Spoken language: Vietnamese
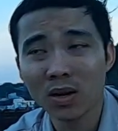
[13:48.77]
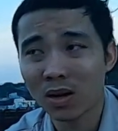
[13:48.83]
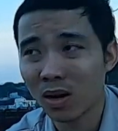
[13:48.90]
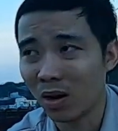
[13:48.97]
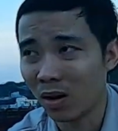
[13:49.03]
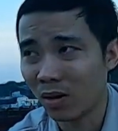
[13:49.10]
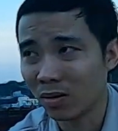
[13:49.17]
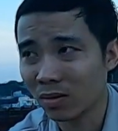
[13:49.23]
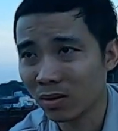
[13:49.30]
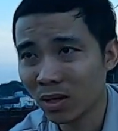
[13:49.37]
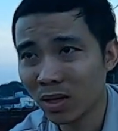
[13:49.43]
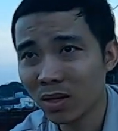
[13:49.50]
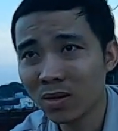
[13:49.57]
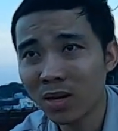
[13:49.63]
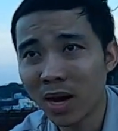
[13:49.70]
còn
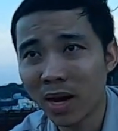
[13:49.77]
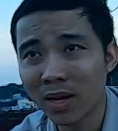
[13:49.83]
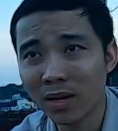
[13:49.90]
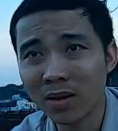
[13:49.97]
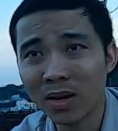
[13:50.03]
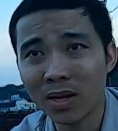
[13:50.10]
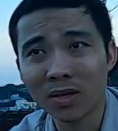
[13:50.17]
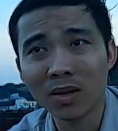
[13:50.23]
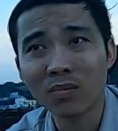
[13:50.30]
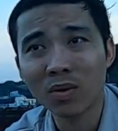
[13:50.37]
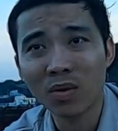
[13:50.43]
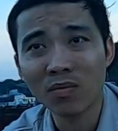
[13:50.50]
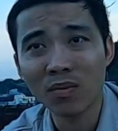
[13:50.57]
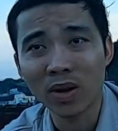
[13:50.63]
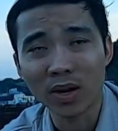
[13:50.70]
cái thứ hai nữa là trong
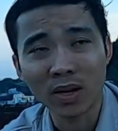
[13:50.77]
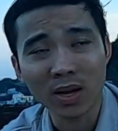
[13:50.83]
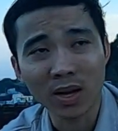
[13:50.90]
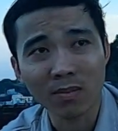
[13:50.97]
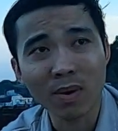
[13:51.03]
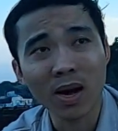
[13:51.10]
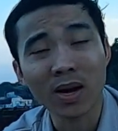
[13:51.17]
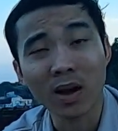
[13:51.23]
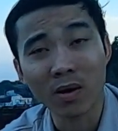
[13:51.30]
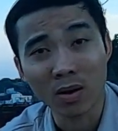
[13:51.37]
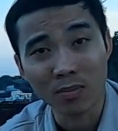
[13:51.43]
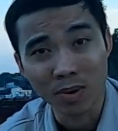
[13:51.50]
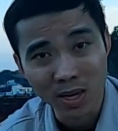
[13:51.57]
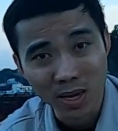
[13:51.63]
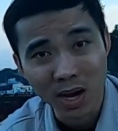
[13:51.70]
công việc là ban đầu là
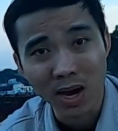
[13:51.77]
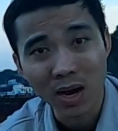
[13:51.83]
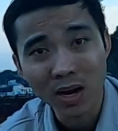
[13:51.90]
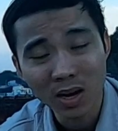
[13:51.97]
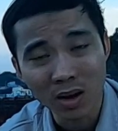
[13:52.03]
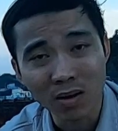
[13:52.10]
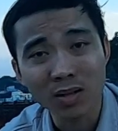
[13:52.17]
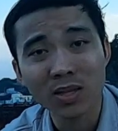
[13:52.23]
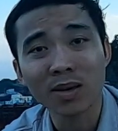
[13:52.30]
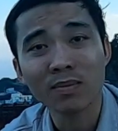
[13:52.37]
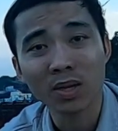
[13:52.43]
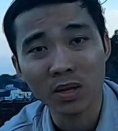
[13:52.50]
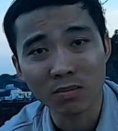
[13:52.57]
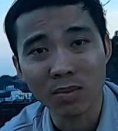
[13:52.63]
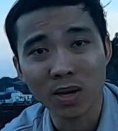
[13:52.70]
mình dở là họ xem
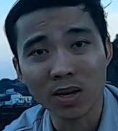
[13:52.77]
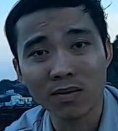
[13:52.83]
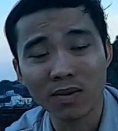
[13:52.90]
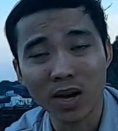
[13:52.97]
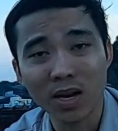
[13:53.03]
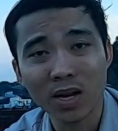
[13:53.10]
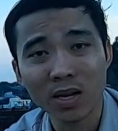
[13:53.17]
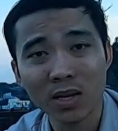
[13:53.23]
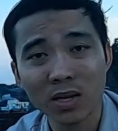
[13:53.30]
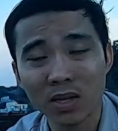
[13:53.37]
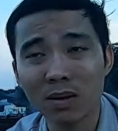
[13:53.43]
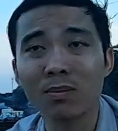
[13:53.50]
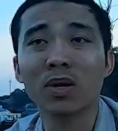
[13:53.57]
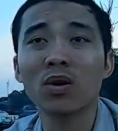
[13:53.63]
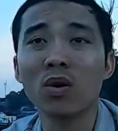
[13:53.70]
thường mình như vậy đó thì
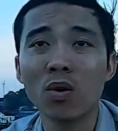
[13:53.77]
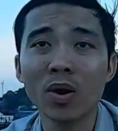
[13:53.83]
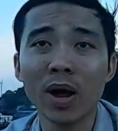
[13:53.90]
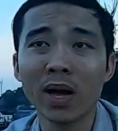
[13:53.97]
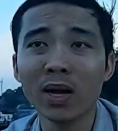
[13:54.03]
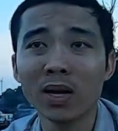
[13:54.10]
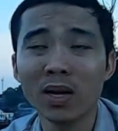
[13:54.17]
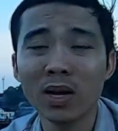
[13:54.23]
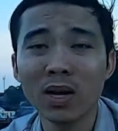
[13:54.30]
mình cố gắng